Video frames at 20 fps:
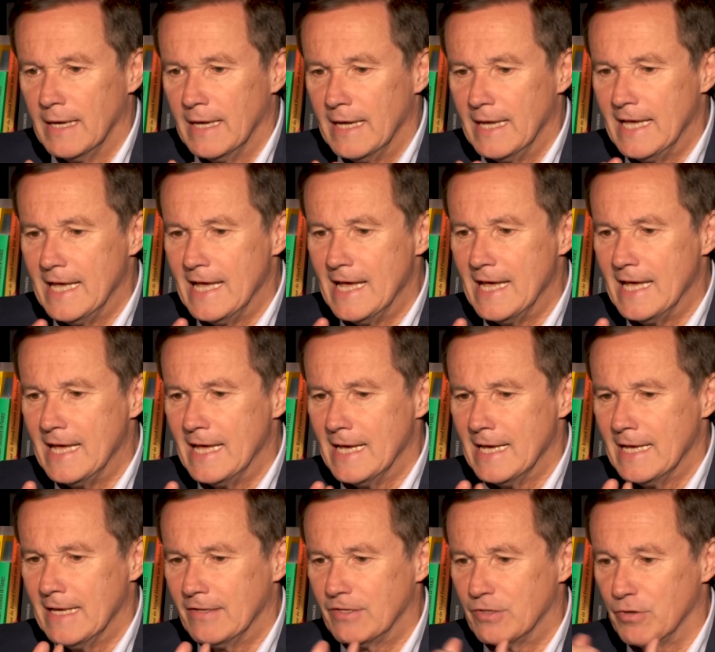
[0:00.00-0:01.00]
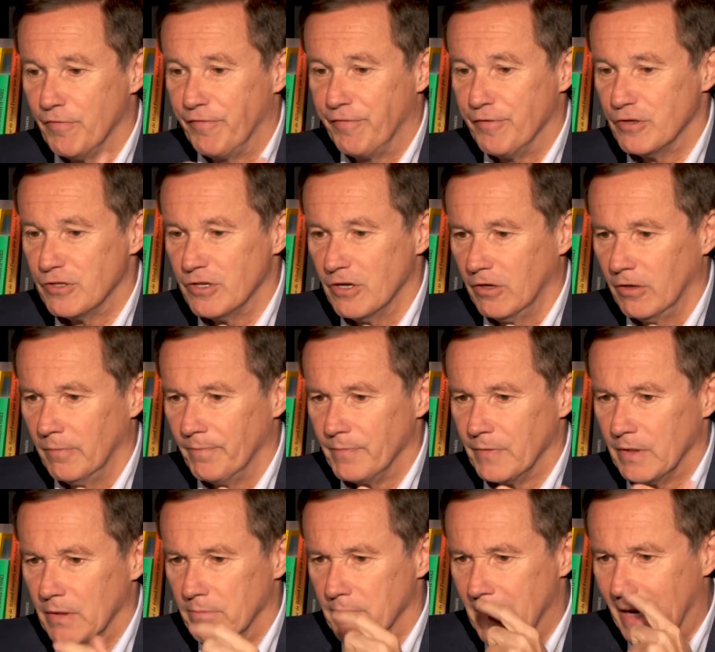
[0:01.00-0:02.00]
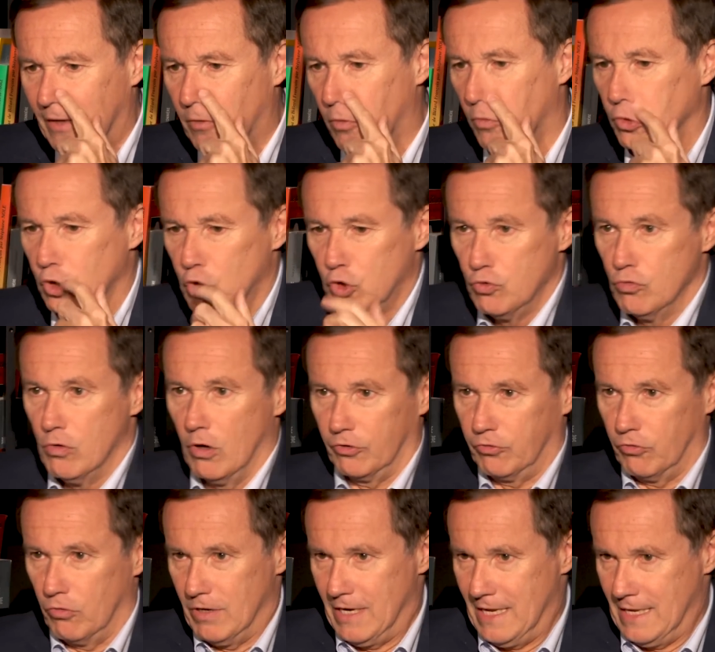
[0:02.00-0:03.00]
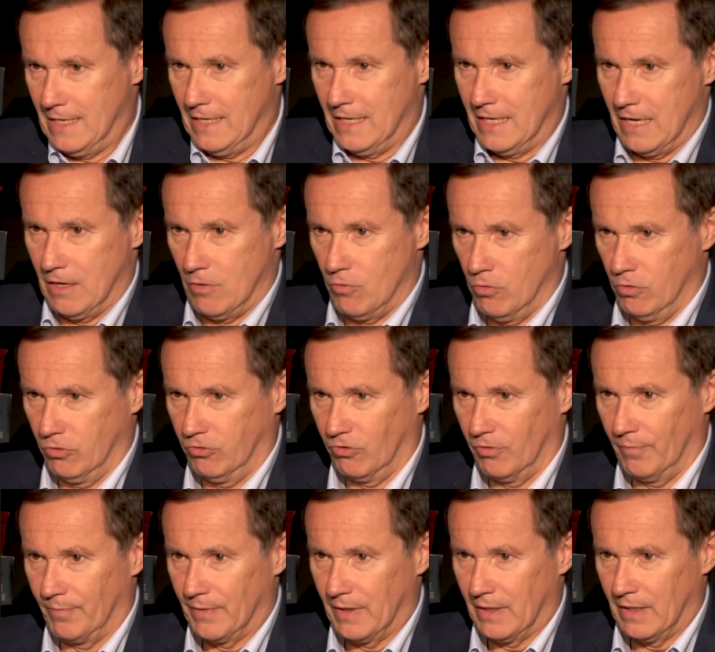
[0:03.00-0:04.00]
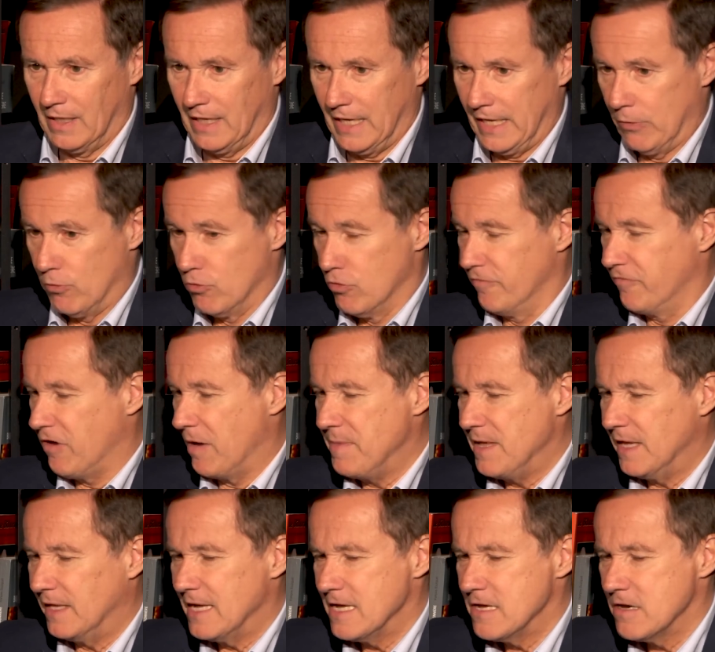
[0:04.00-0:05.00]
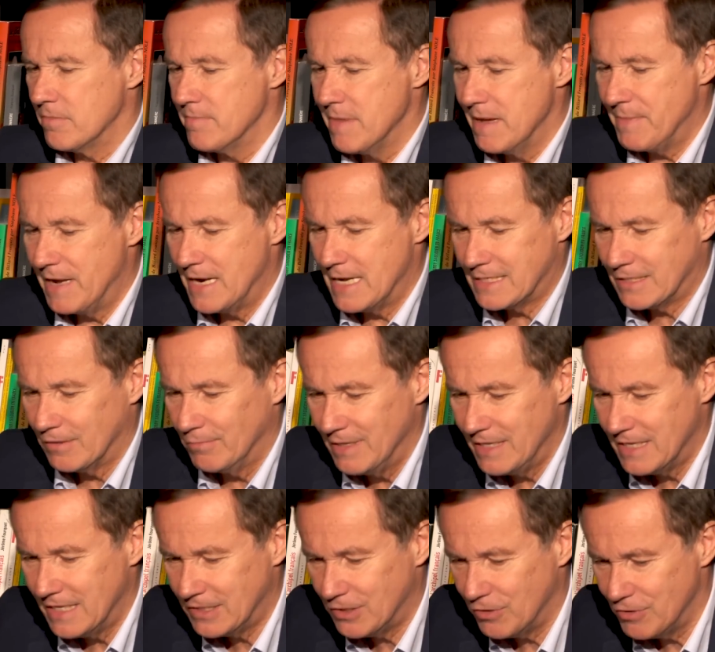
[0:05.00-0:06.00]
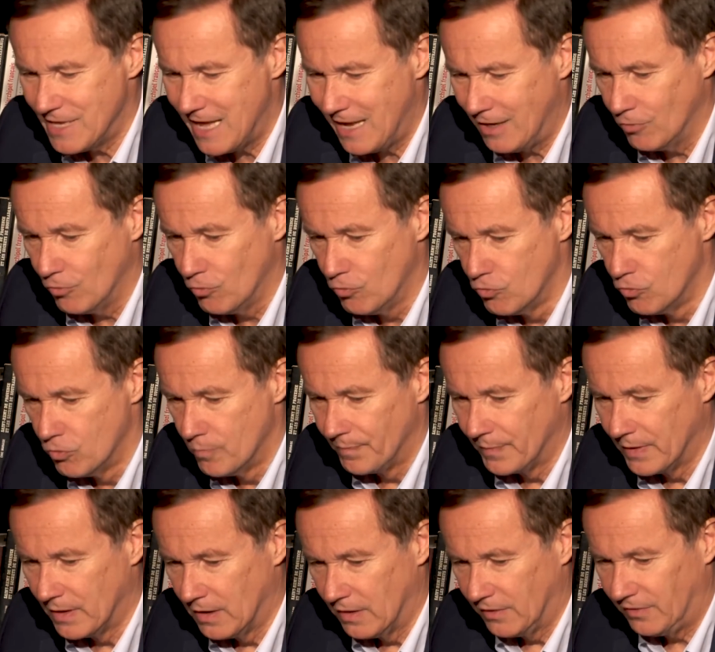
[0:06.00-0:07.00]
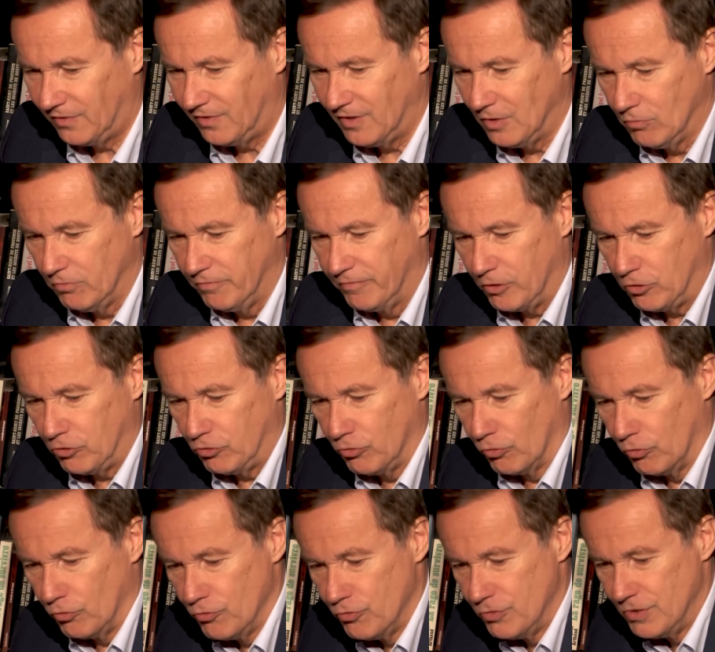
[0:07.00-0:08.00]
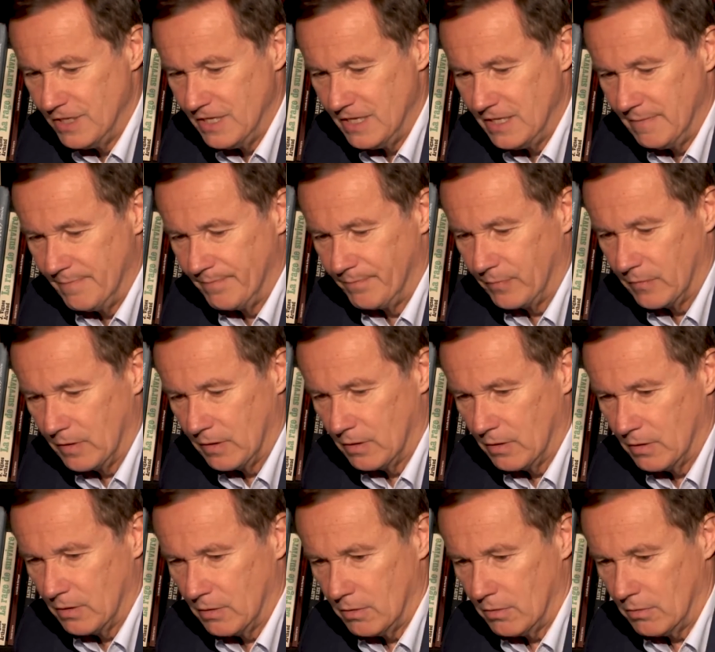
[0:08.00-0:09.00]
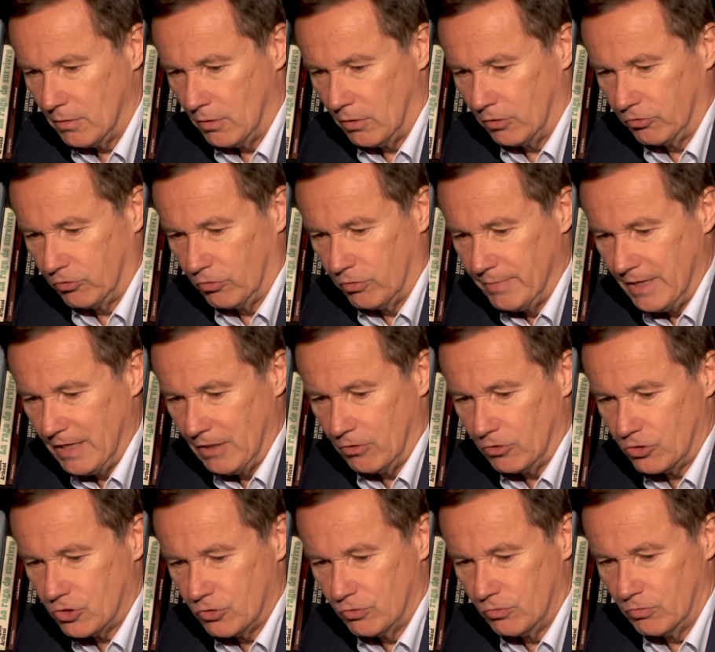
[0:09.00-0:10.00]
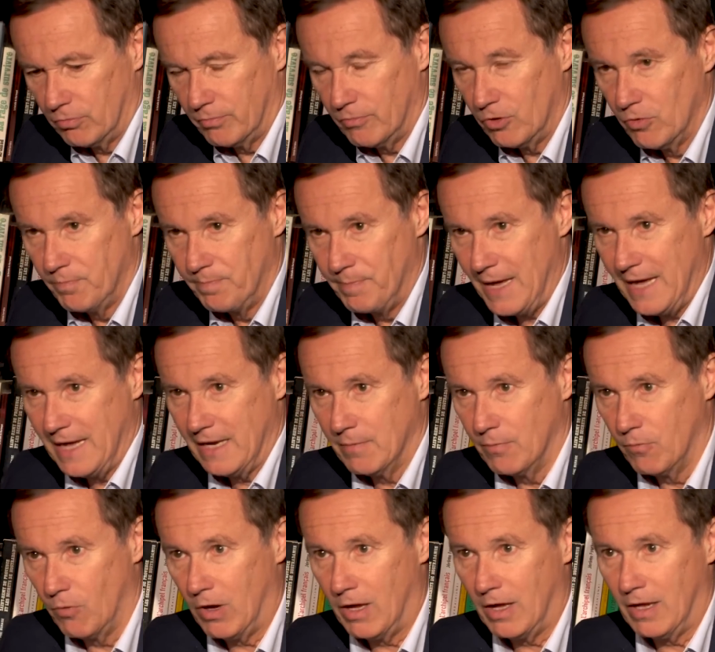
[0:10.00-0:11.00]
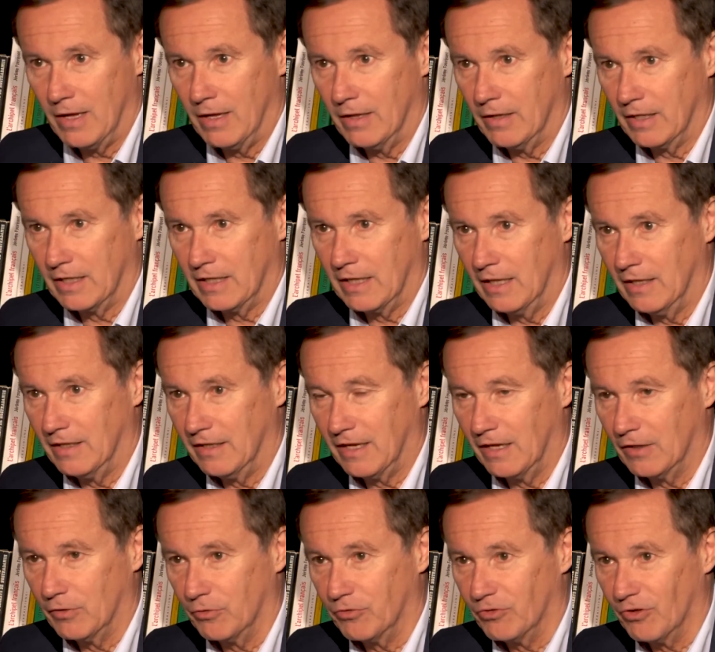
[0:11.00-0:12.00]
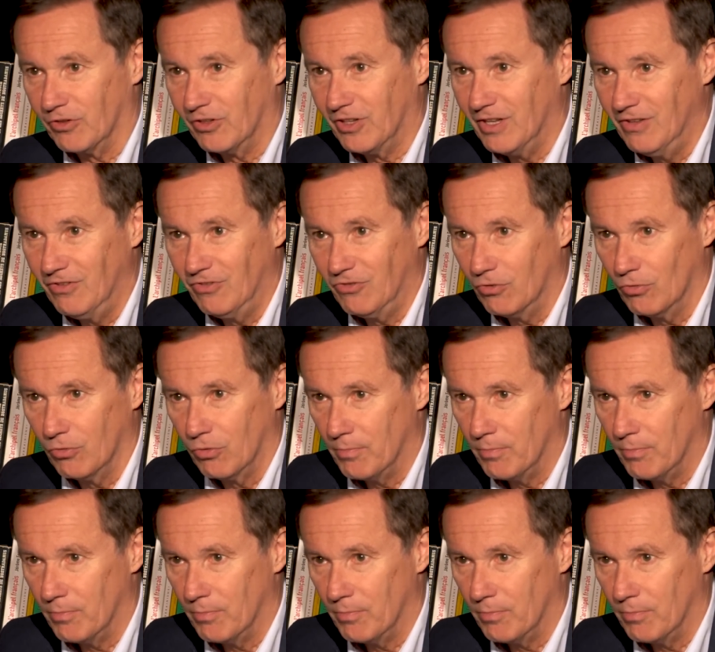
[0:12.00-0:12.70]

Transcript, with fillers: et ce faisant, Macron joue entre l'un et l'autre. Et on le voit bien d'ailleurs même à l'Assemblée nationale, où si nous votions unis entre Mélenchon, Le Pen, moi et quelques centristes, on